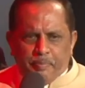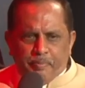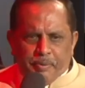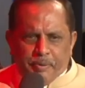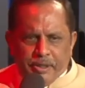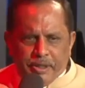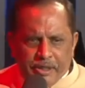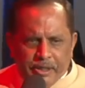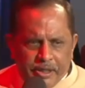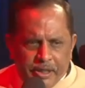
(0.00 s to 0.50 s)

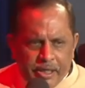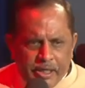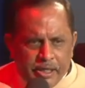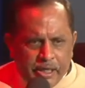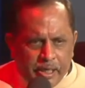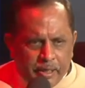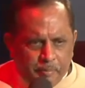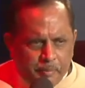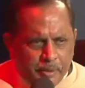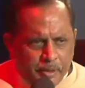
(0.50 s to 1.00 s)
எப்படி
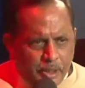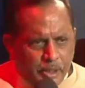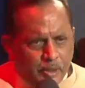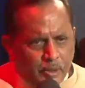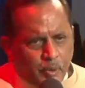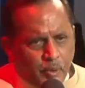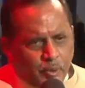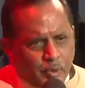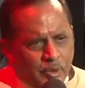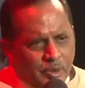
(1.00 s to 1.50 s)
என்பதை
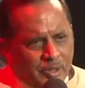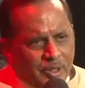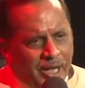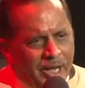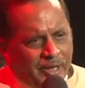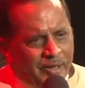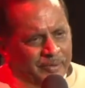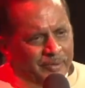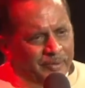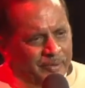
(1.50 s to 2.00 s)
குறித்து
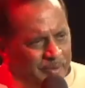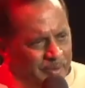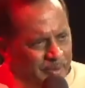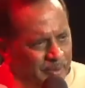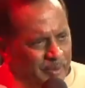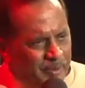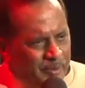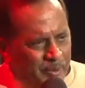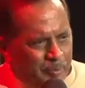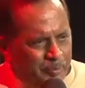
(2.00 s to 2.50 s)
தான்
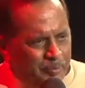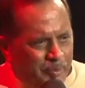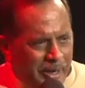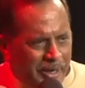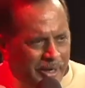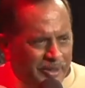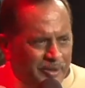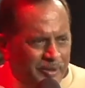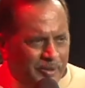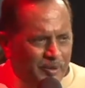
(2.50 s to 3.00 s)
உங்களோடு
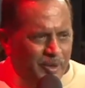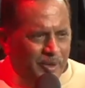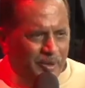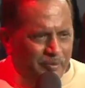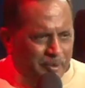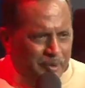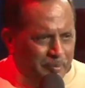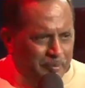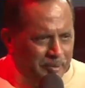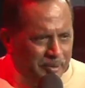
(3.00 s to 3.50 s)
பகிர்ந்து கொள்ள
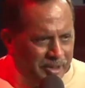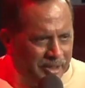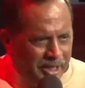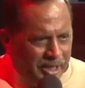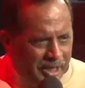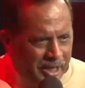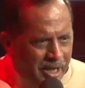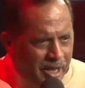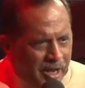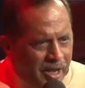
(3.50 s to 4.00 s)

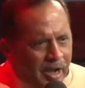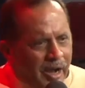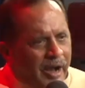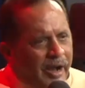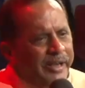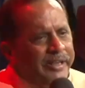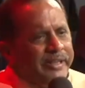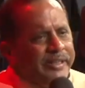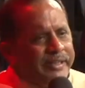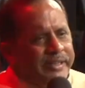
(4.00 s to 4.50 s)
விரும்புகிறேன்
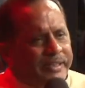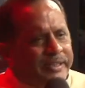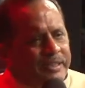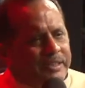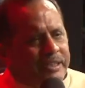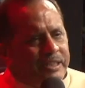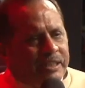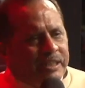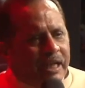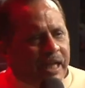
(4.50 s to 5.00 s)

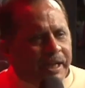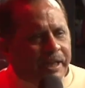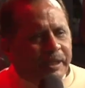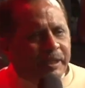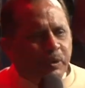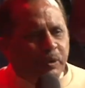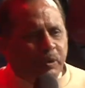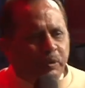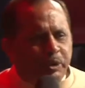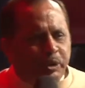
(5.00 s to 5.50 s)
ஆயிரத்தி
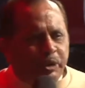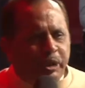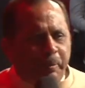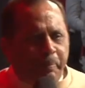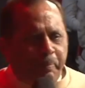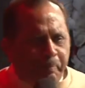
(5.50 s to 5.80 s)
ஐநூற்றி